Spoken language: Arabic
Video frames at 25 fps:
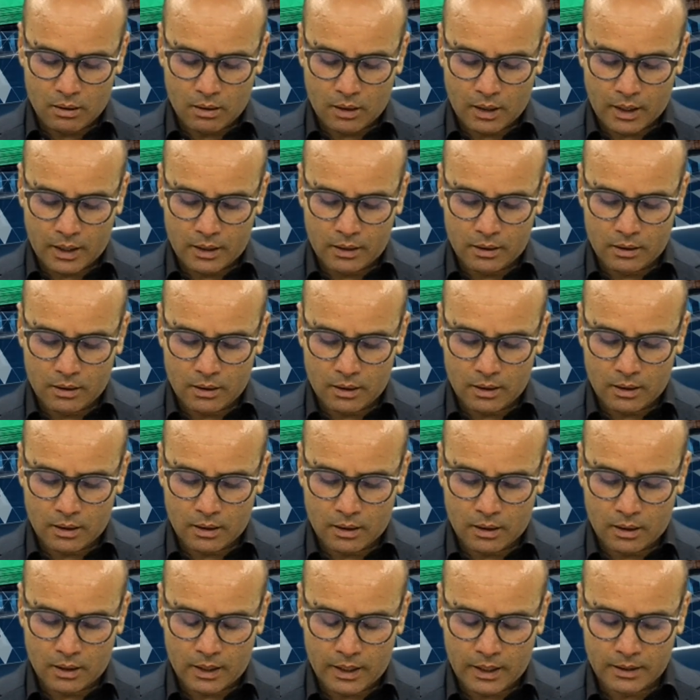عن
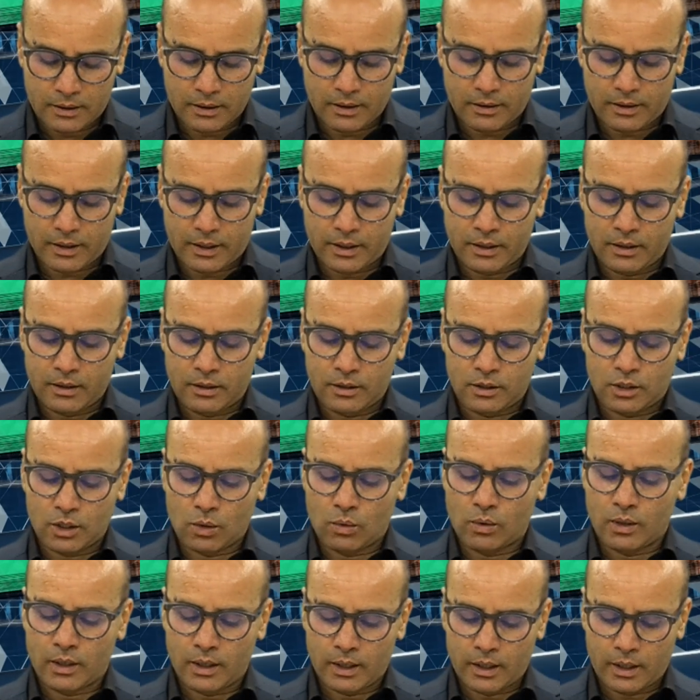الحديث عن
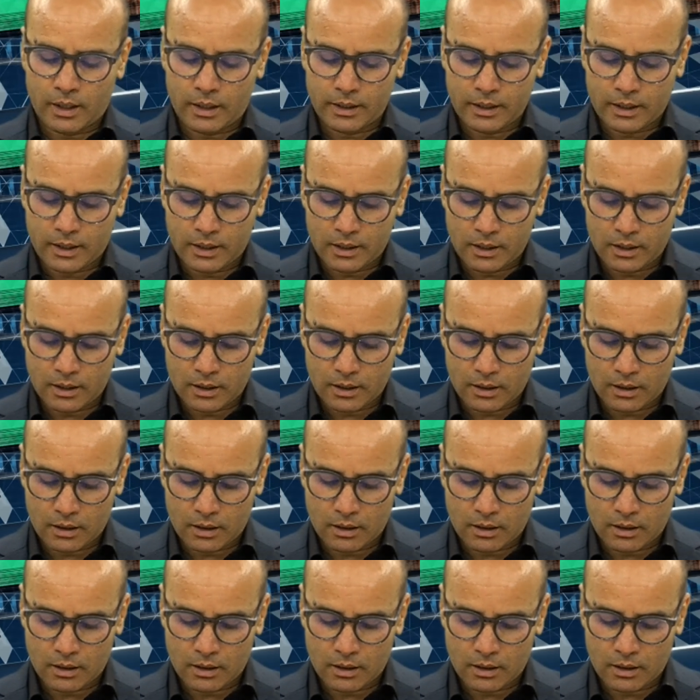جوائح يعني